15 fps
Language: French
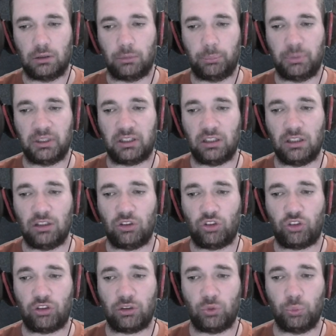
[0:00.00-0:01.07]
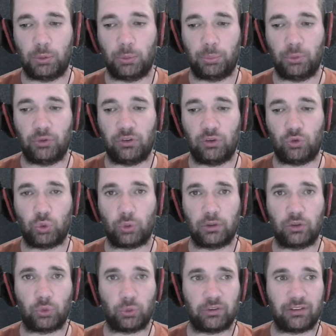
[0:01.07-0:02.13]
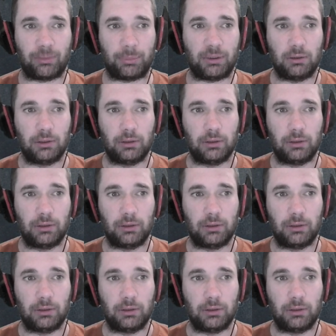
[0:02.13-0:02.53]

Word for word: Becky Lynch sait nous proposer toujours des trucs sympas.